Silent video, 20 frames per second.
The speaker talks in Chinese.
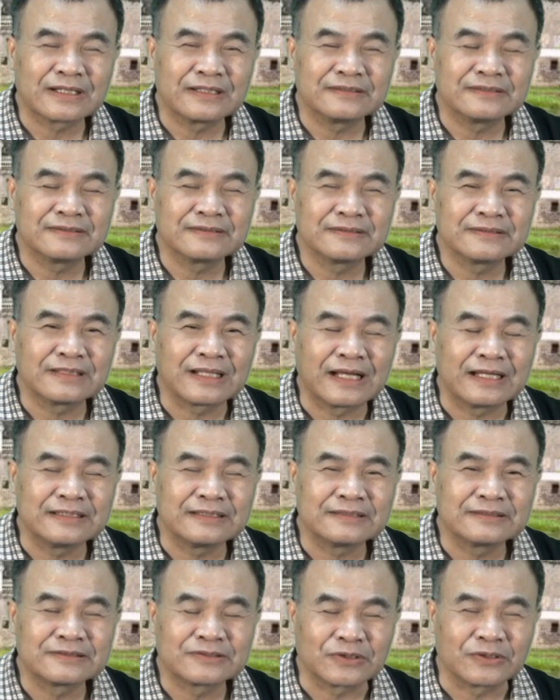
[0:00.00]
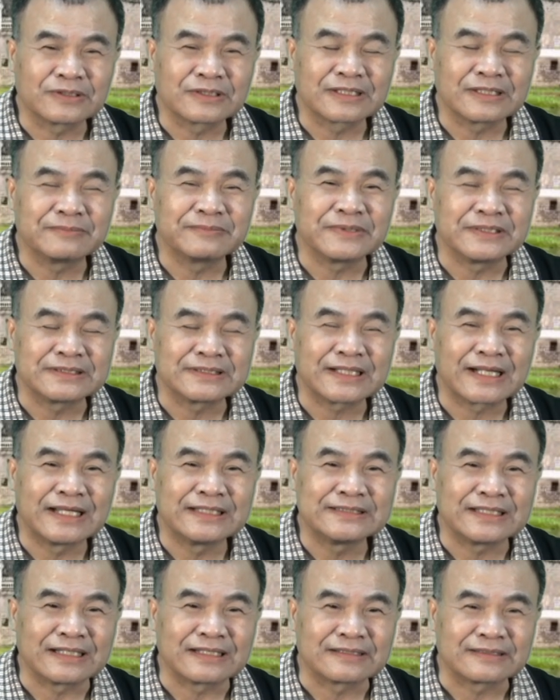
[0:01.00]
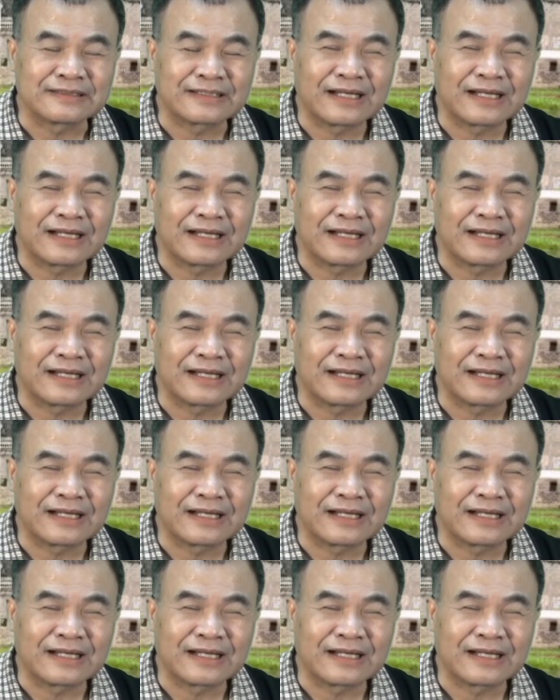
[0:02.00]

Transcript: 根来从根本上来讲，